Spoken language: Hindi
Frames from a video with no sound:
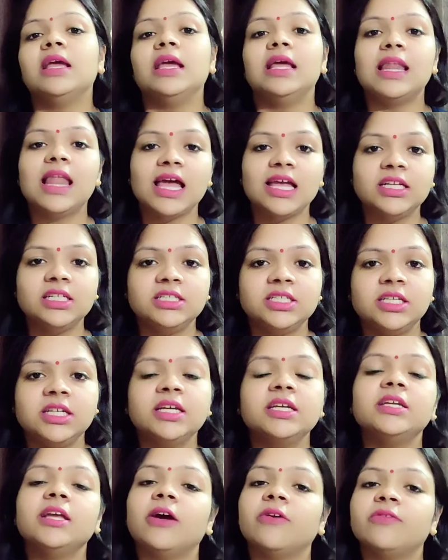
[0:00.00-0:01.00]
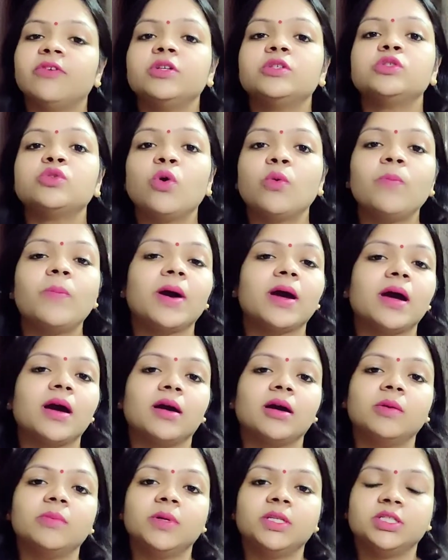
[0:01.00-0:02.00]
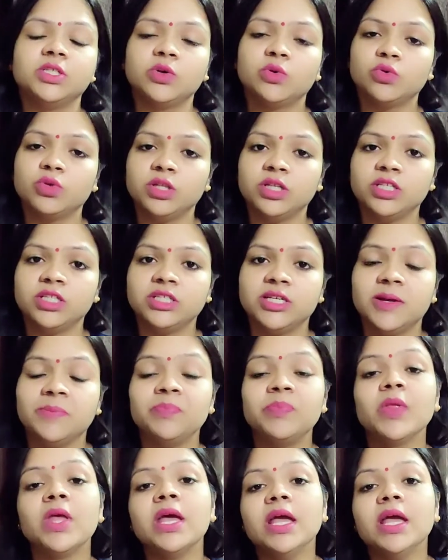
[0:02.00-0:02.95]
इलायची या फिर सोप पकाकर बच्चे को दीजिए